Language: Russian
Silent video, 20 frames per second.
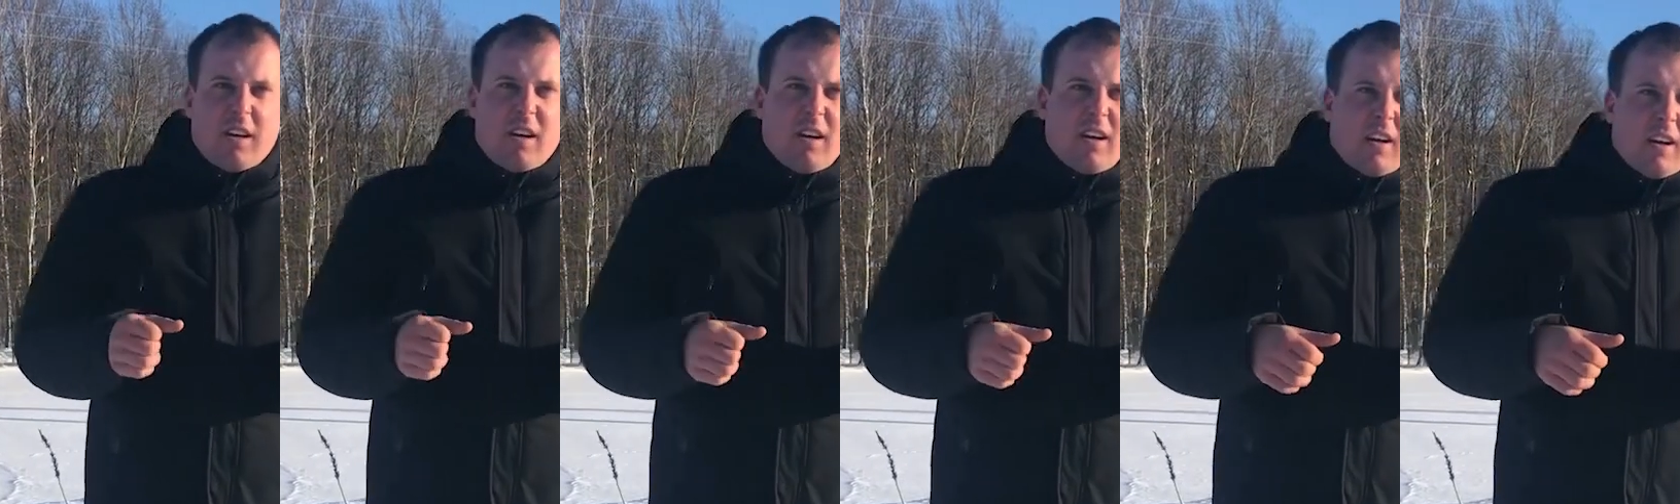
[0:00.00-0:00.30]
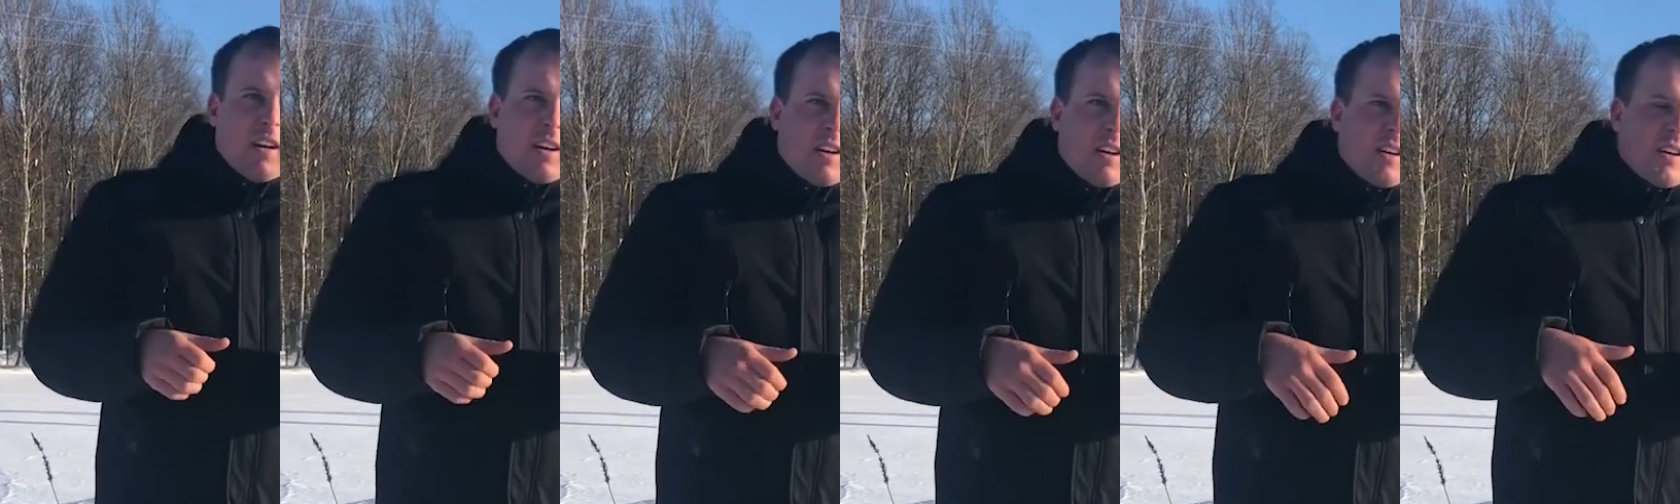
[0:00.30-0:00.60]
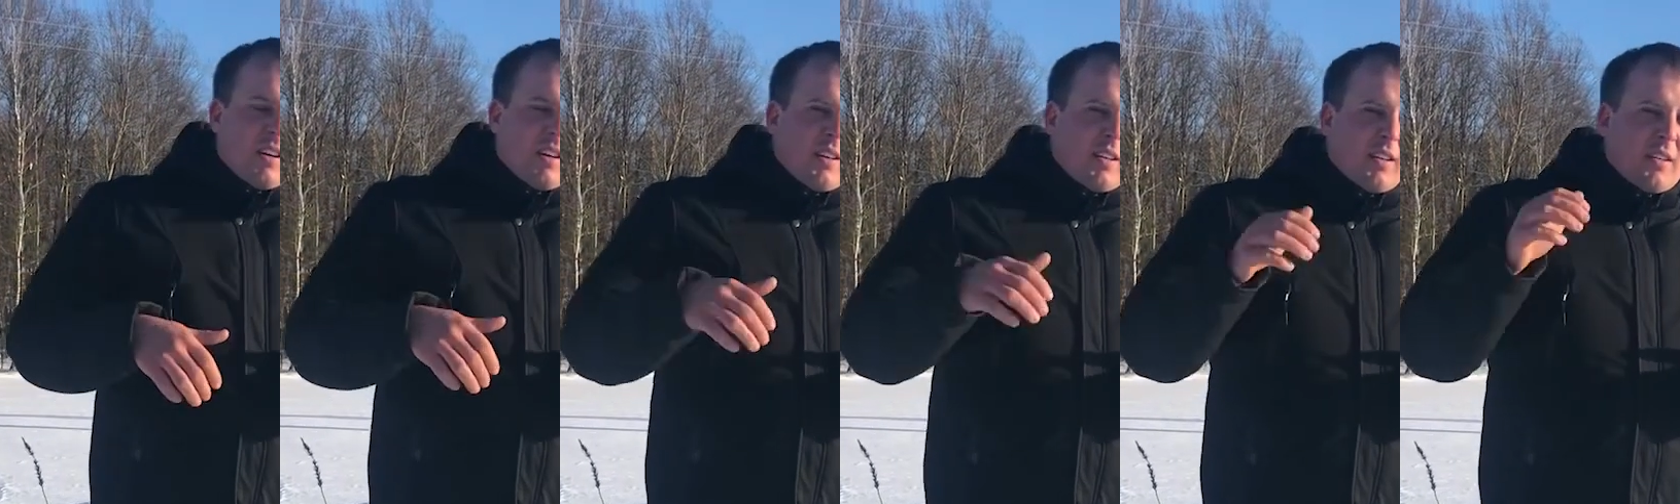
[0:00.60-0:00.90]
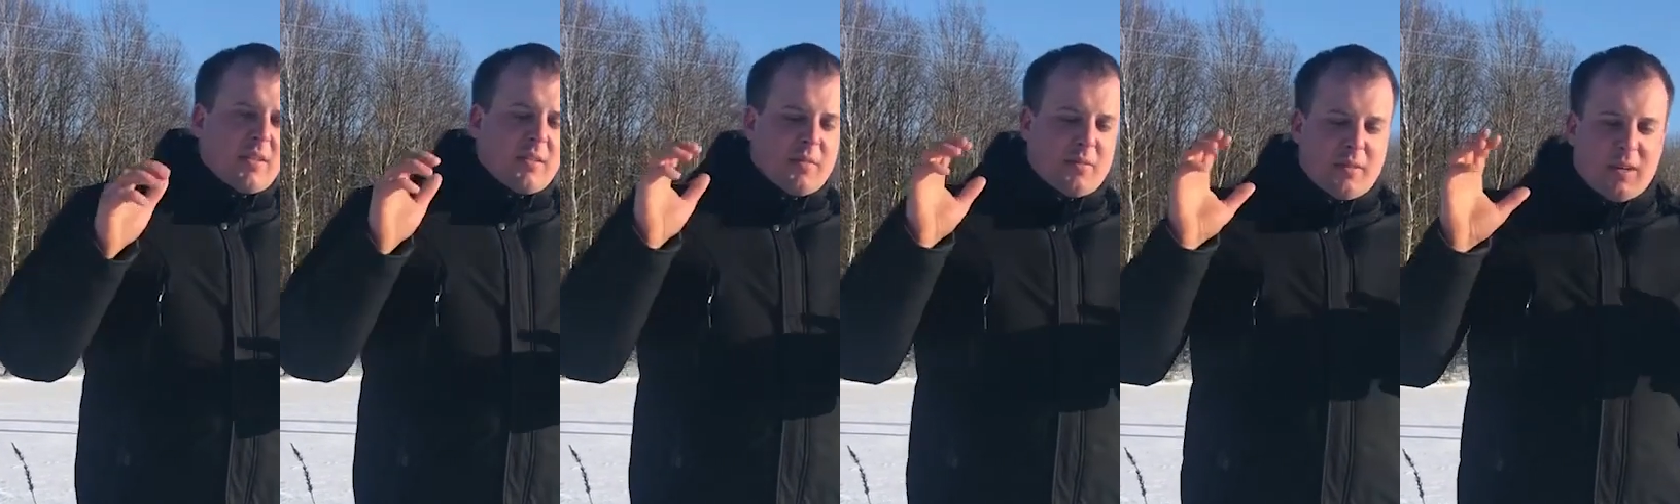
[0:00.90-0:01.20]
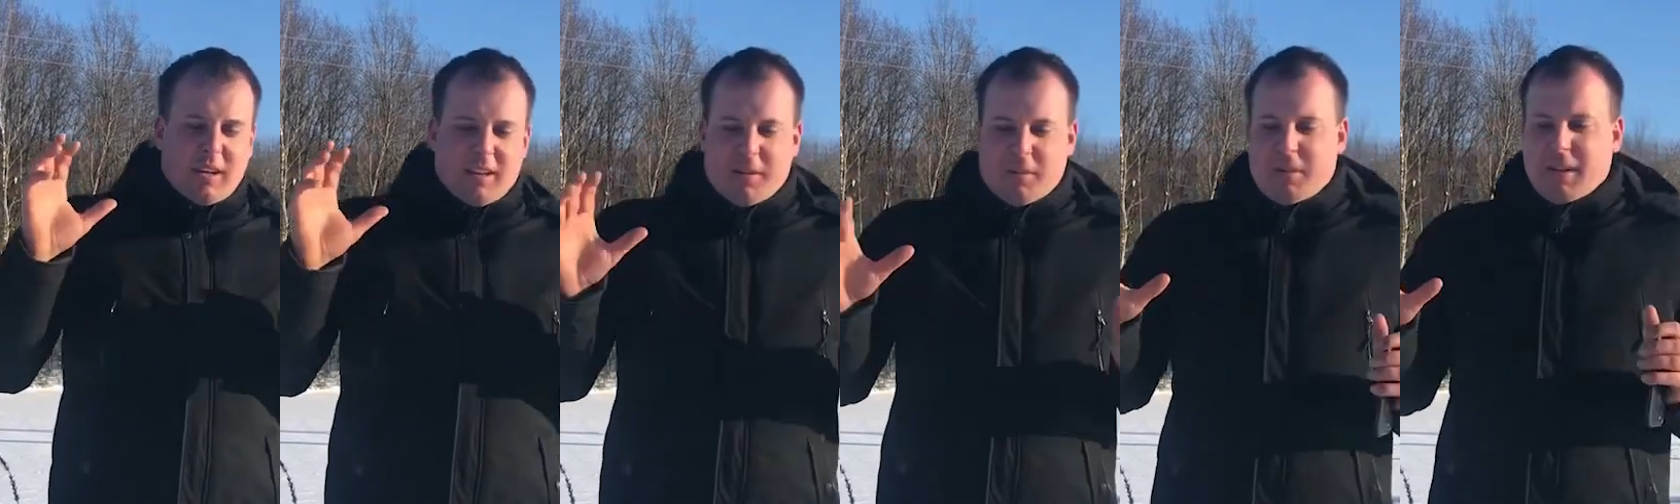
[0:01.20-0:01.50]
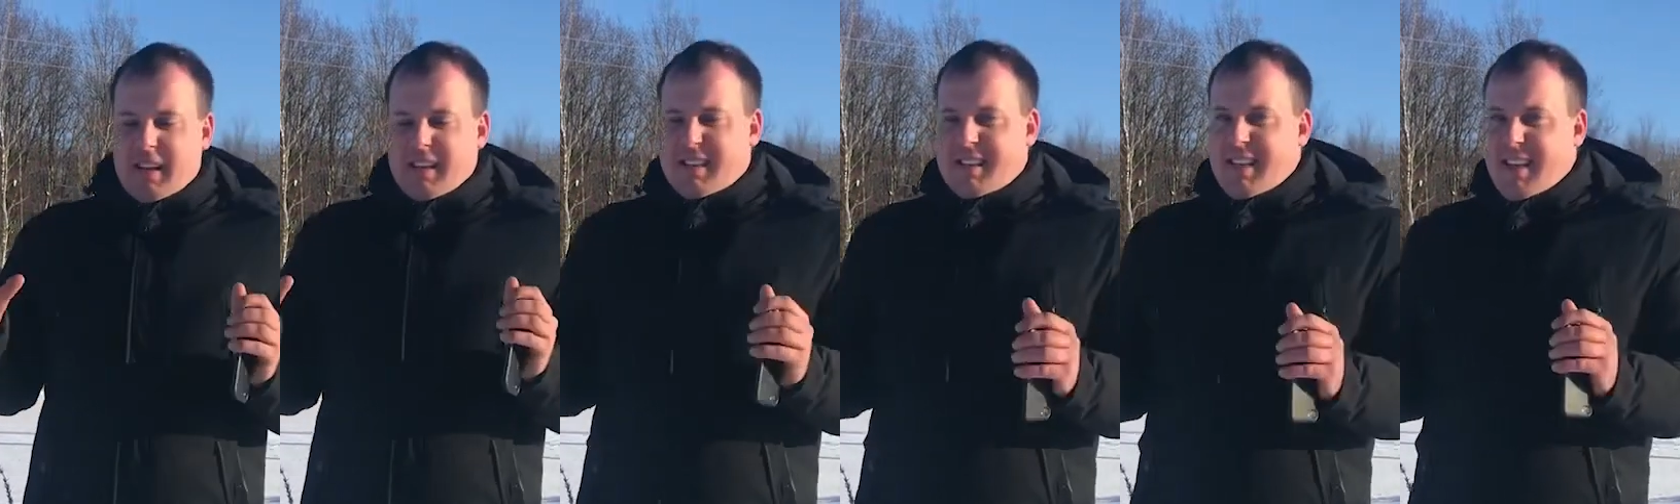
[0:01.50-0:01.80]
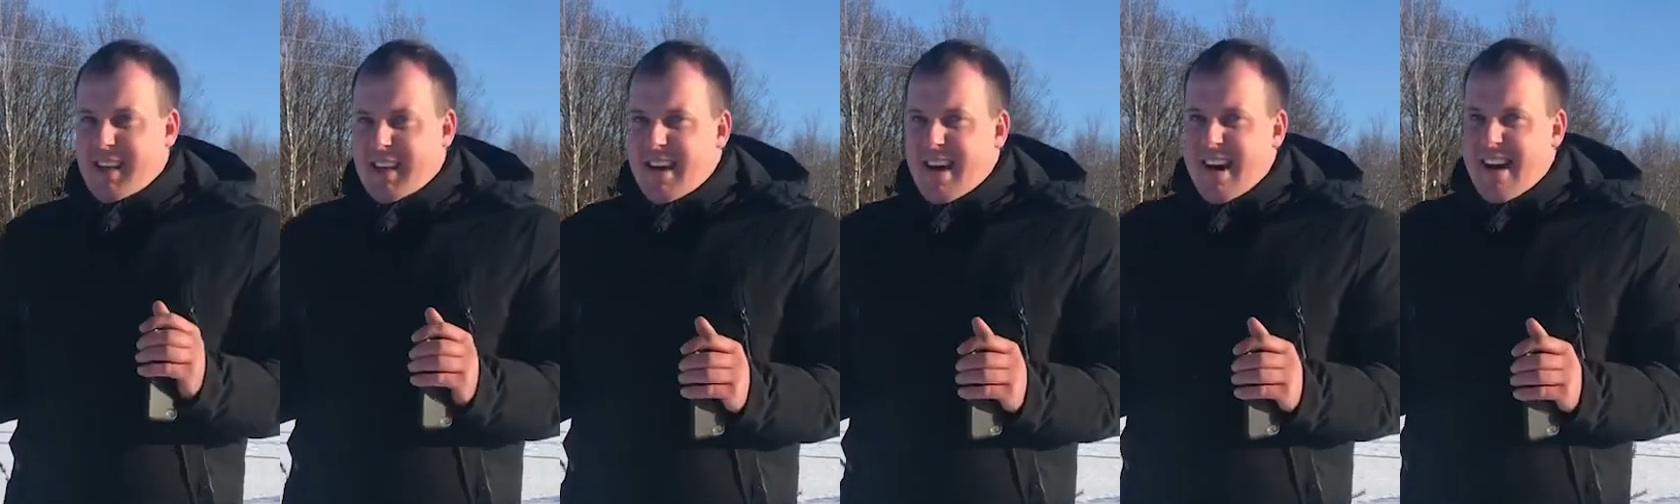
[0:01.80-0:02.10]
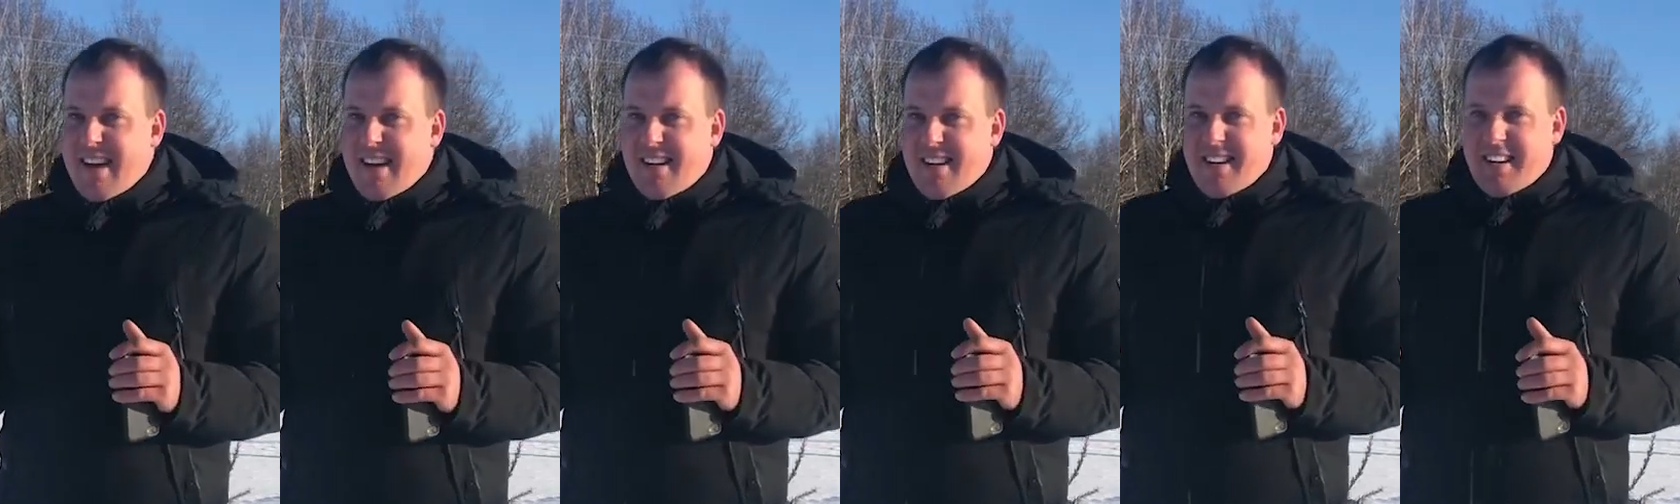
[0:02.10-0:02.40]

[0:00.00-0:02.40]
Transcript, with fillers: э, это была Sierra